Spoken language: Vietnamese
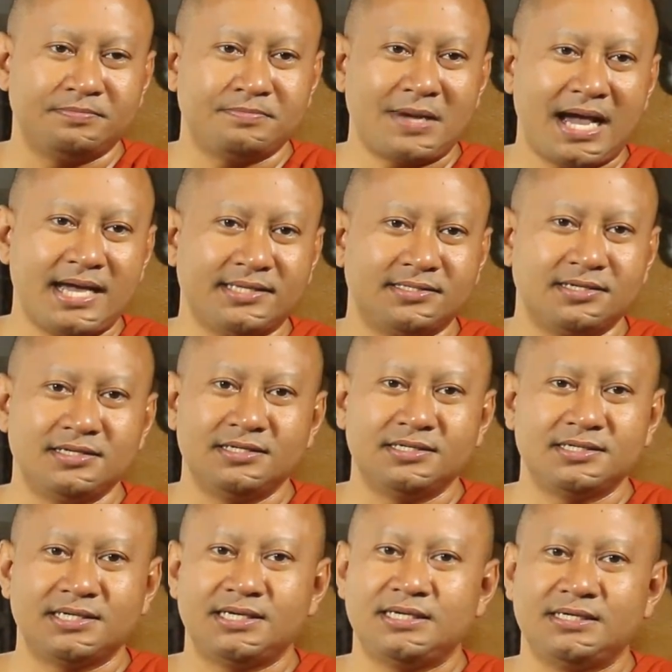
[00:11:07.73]
bài cho
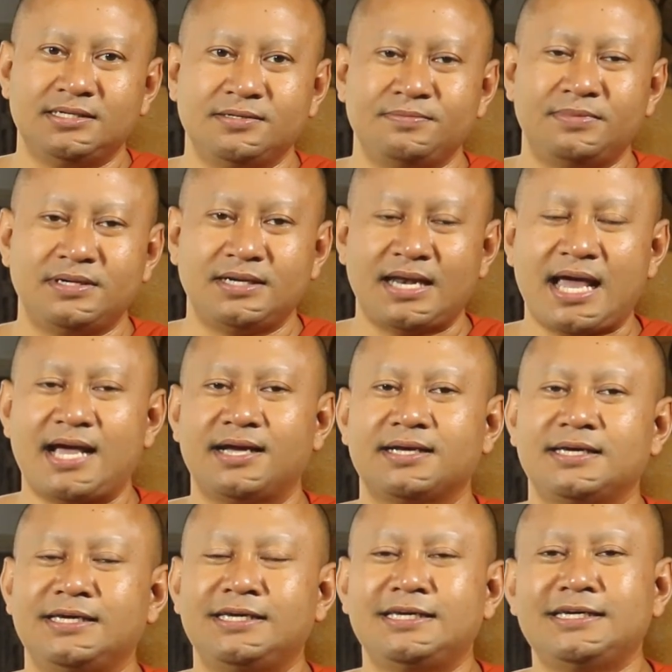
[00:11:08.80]
lơ kì nó bật lạ
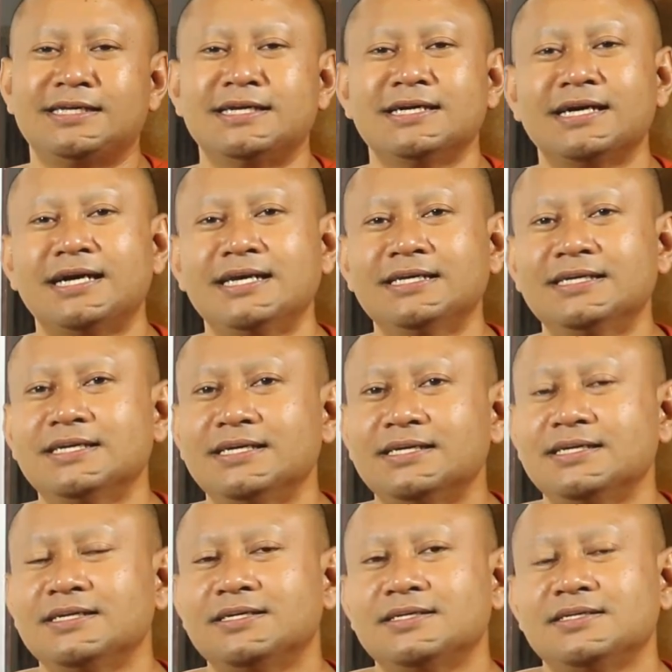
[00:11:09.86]
kì nó ngay
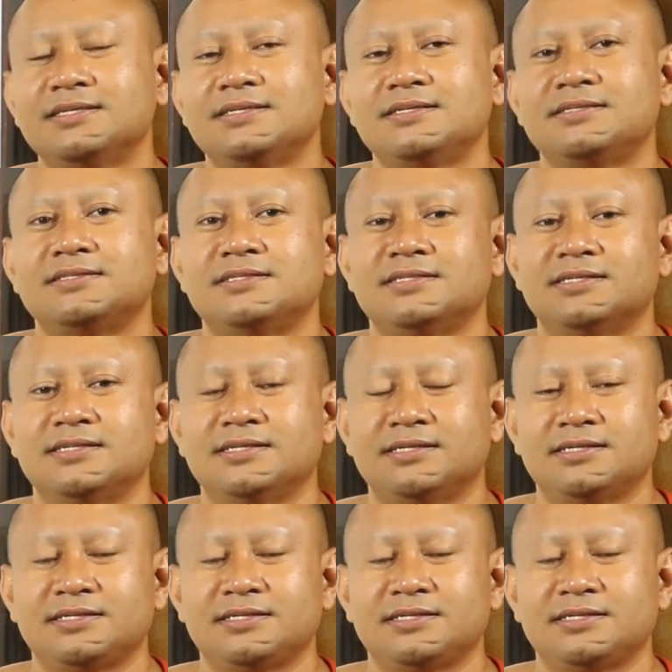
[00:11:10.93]
nè